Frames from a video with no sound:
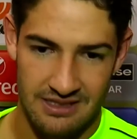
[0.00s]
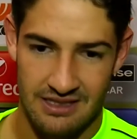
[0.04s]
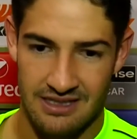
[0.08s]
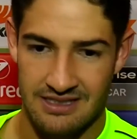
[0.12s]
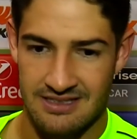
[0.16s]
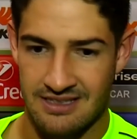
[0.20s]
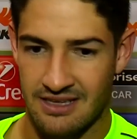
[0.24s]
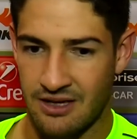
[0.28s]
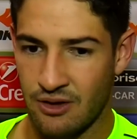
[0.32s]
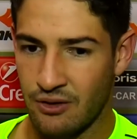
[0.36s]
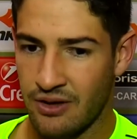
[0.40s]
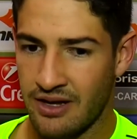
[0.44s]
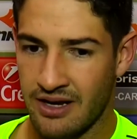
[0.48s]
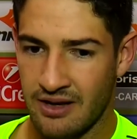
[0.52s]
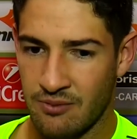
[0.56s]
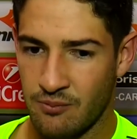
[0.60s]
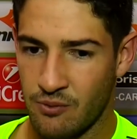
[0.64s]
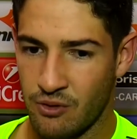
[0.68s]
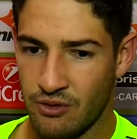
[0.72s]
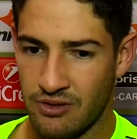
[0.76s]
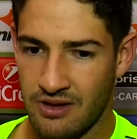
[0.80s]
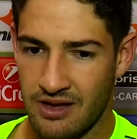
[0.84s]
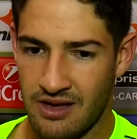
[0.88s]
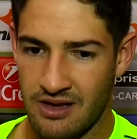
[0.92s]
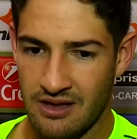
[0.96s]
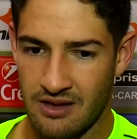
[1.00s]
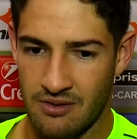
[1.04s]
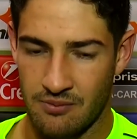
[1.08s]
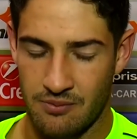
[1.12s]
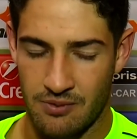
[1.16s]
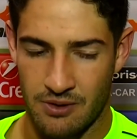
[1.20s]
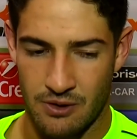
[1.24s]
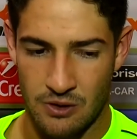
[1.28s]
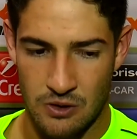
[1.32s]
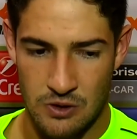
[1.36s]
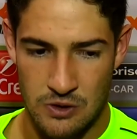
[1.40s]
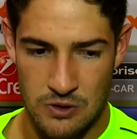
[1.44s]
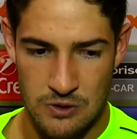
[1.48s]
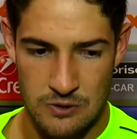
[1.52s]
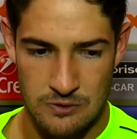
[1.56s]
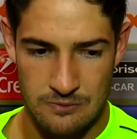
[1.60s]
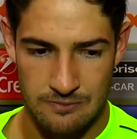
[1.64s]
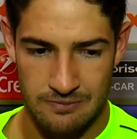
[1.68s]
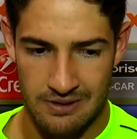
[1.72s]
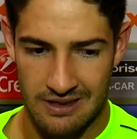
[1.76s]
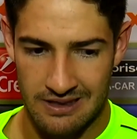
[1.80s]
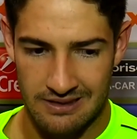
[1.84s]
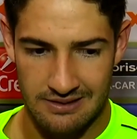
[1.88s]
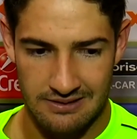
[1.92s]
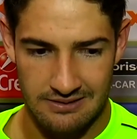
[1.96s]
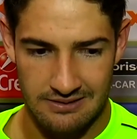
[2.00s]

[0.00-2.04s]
hacer una remontada, pero bien,